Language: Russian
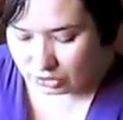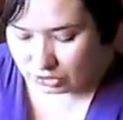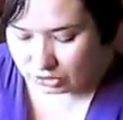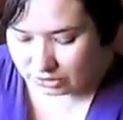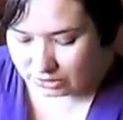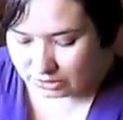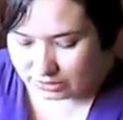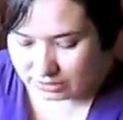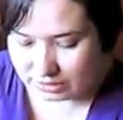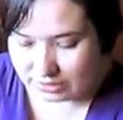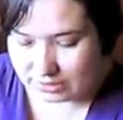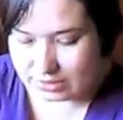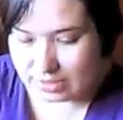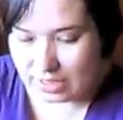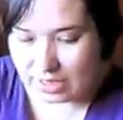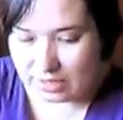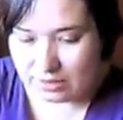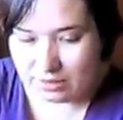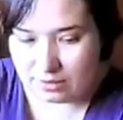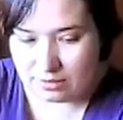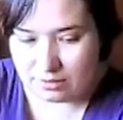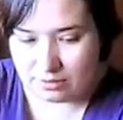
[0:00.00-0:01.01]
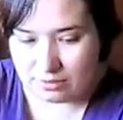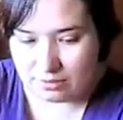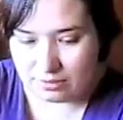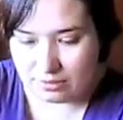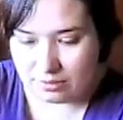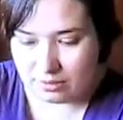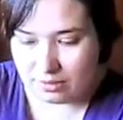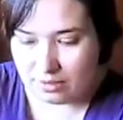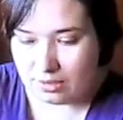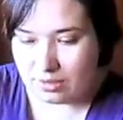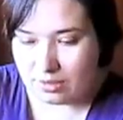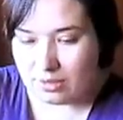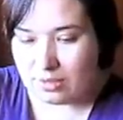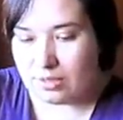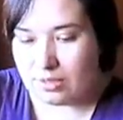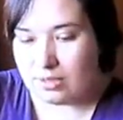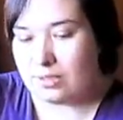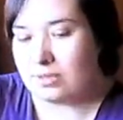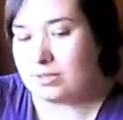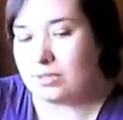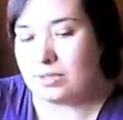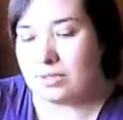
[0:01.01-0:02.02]
60
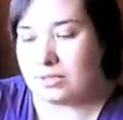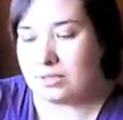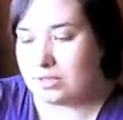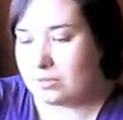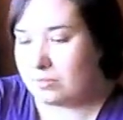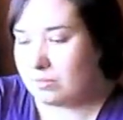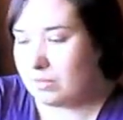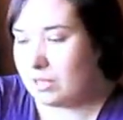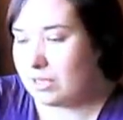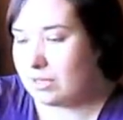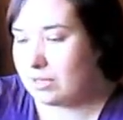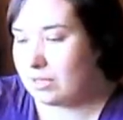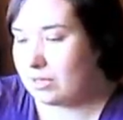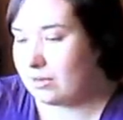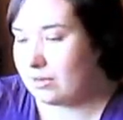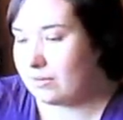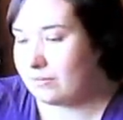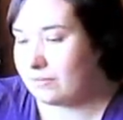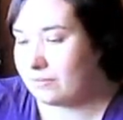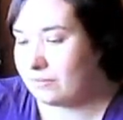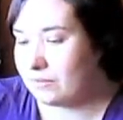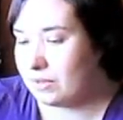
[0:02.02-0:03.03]
сантиметров.